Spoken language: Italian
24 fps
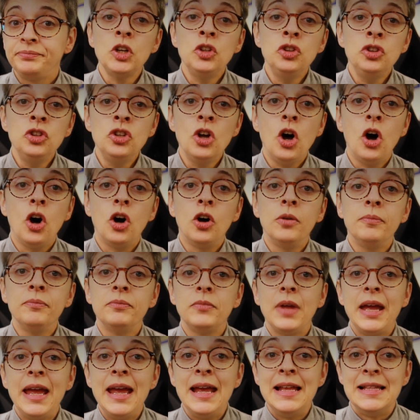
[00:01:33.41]
Do
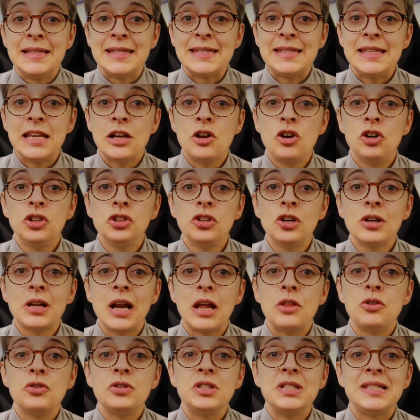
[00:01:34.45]
è il secondo
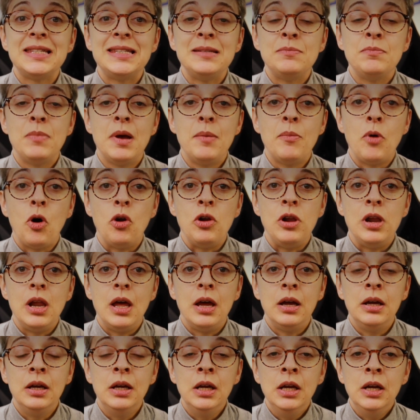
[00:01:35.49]
grado di Si
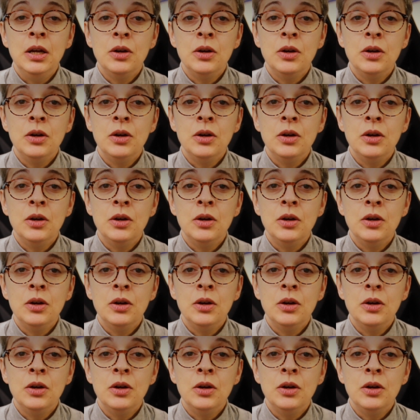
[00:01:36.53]
bemolle,